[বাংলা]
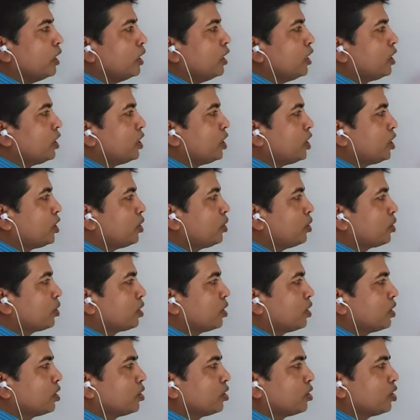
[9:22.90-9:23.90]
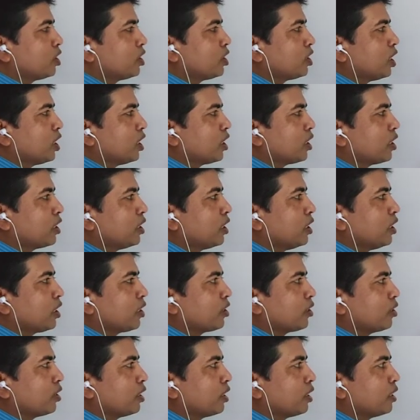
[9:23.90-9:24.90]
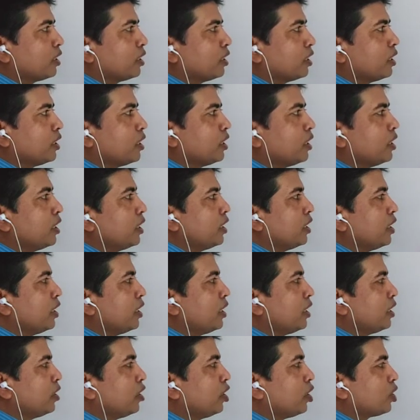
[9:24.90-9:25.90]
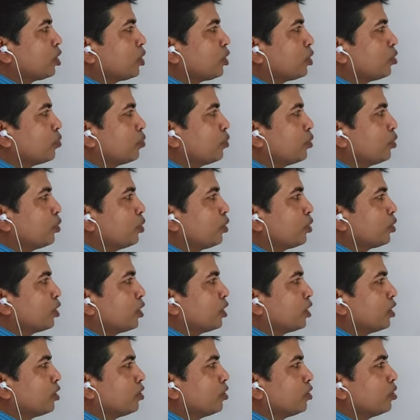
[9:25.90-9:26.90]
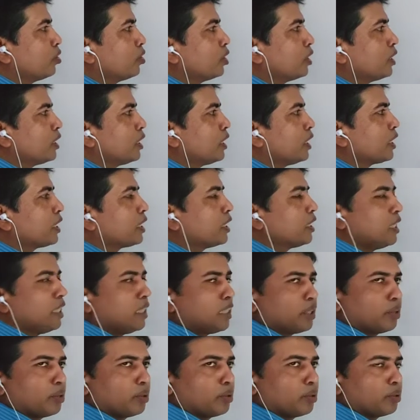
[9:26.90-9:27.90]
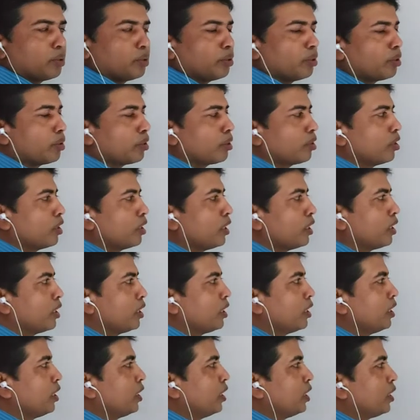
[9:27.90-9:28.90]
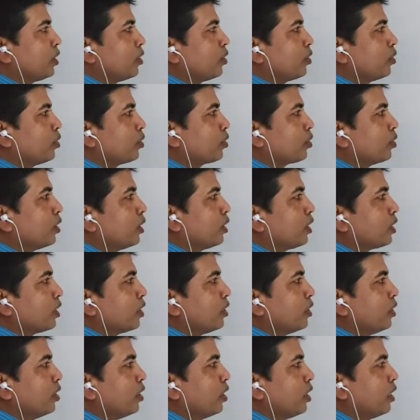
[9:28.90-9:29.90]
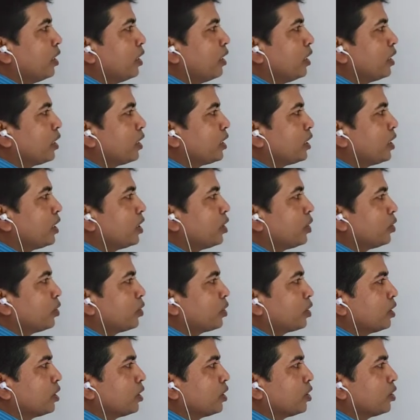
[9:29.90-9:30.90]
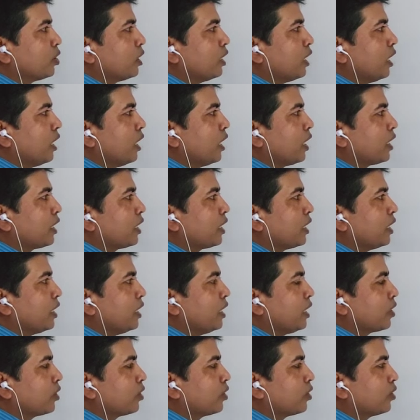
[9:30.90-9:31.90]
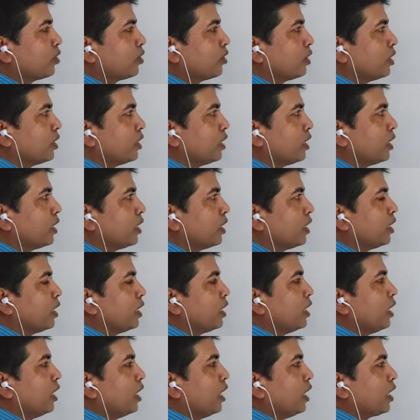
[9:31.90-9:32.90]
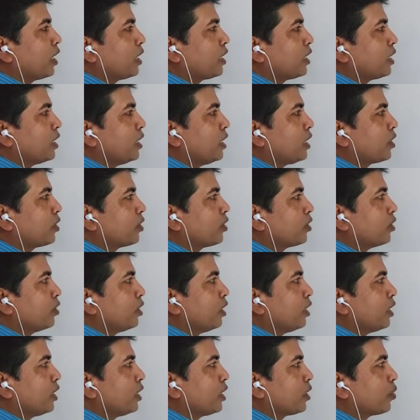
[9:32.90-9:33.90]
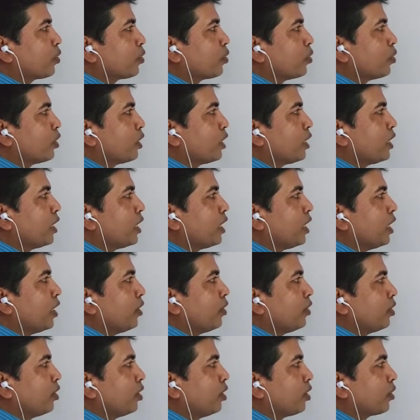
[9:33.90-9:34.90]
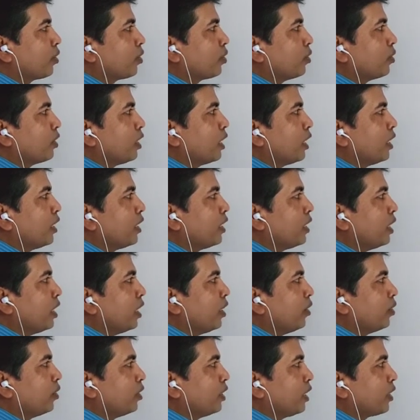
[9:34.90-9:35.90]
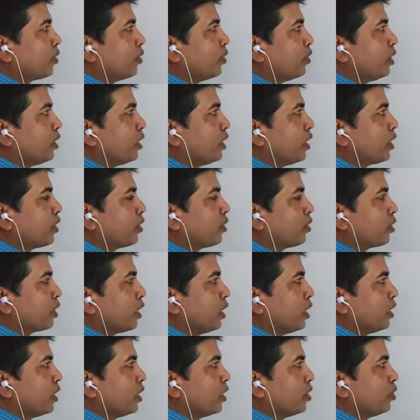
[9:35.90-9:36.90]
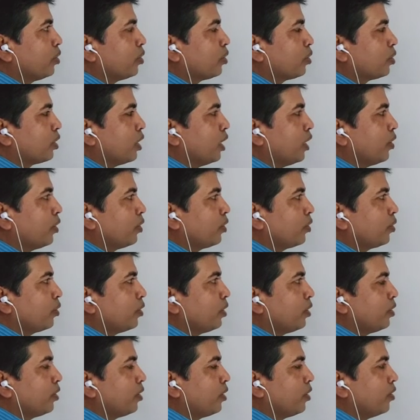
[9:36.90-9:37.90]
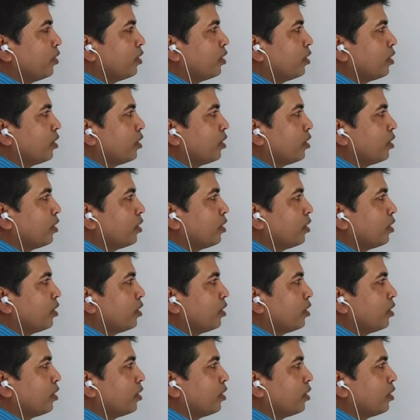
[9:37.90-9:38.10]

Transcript: শেষ শক্তি স্তরে ষাটটি ইলেকট্রন আছে এই অষ্টক পূরণ করার জন্য একটি ইলেকট্রন গ্রহণ করে গ্রহণ করলে কি হয় শেষ শক্তি স্তরে আটটা ইলেকট্রন হয়ে যায় আটটি ইলেকট্রন হলে এটা ক্লোরাইড আয়ন হয় ক্লোরাইড আয়ন দেখো ঋণাত্মক আধানযুক্ত আয়ন তৈরি হয়েছে